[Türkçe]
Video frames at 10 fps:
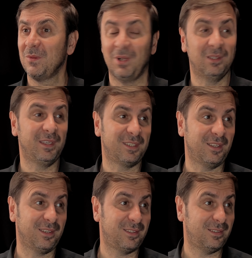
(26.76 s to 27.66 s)
Vallahi
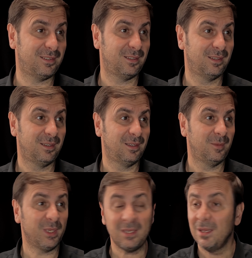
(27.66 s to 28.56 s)
gerekir.
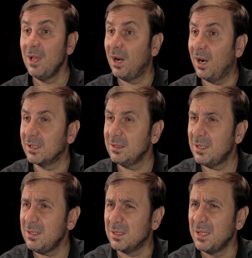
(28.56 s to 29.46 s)
Peki
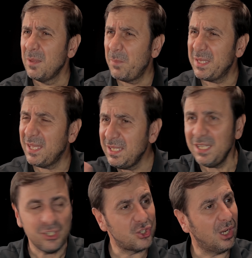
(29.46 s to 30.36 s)
arıların peteğini
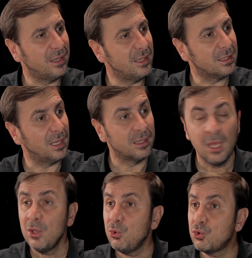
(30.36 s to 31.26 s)
inşa ederken
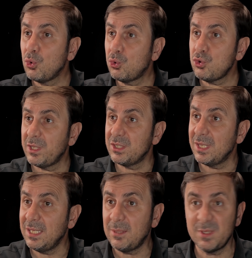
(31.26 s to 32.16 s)
109 derece
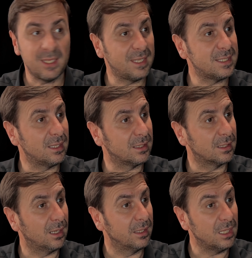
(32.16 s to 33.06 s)
28
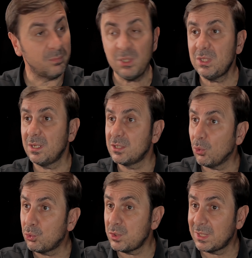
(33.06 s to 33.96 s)
dakika, 70 derece
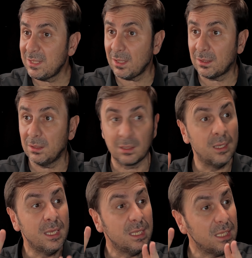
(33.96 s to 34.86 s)
32 dakikalık
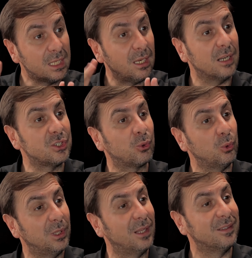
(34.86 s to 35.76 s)
iki açı
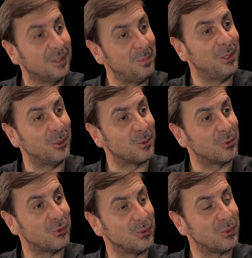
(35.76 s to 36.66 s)
kullandığını biliyor
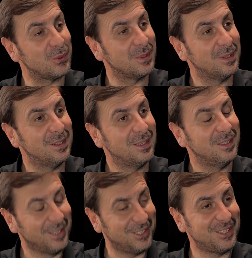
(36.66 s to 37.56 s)
musunuz?
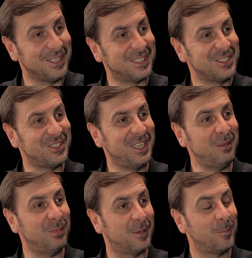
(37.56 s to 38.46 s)
Ne kadar ilginç değil
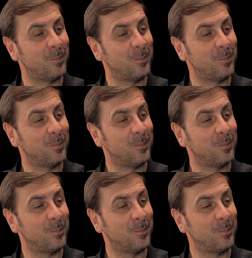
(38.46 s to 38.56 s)
mi?